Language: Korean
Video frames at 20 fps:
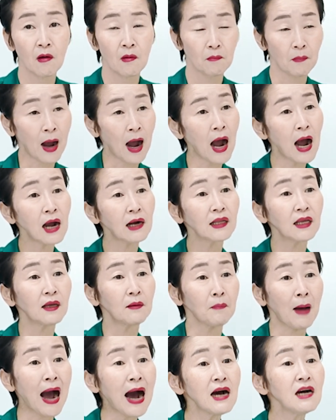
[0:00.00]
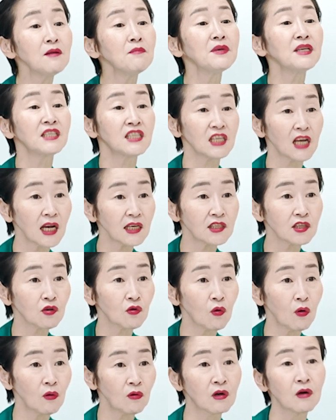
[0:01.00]
말이 마음이
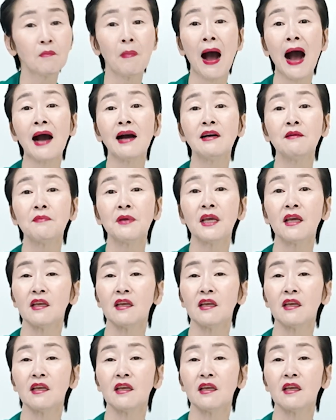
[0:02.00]
씨앗이고 그 마음이